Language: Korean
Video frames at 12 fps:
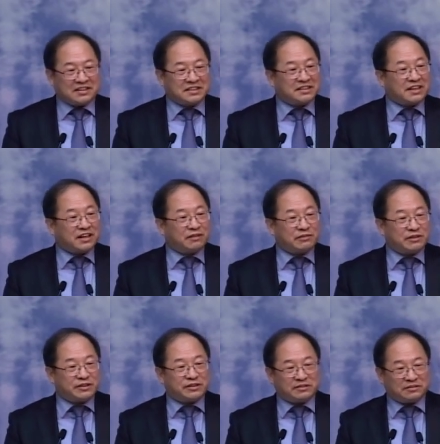그
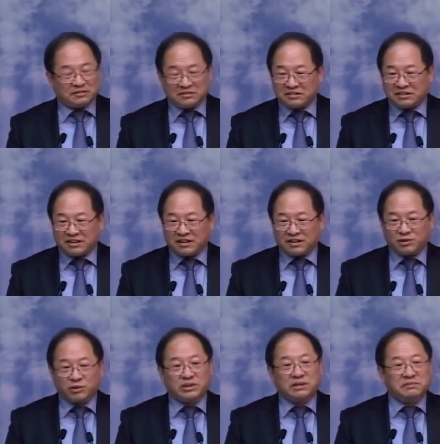사람들은 예,
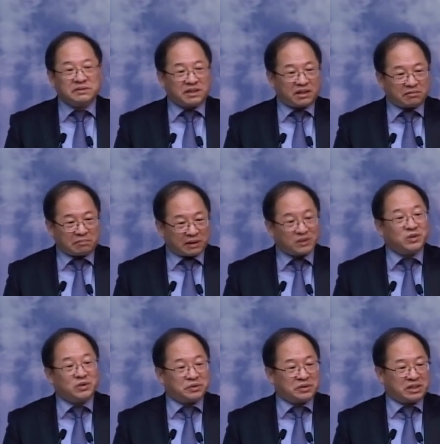소 잡는 사람
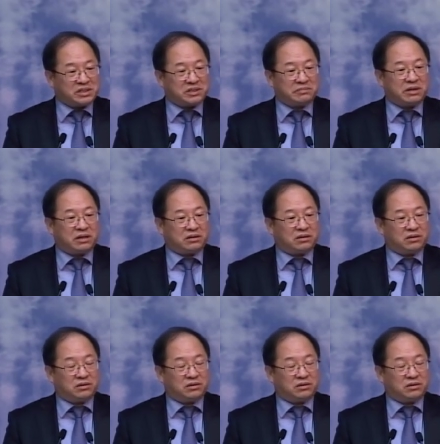백정도 그랬지만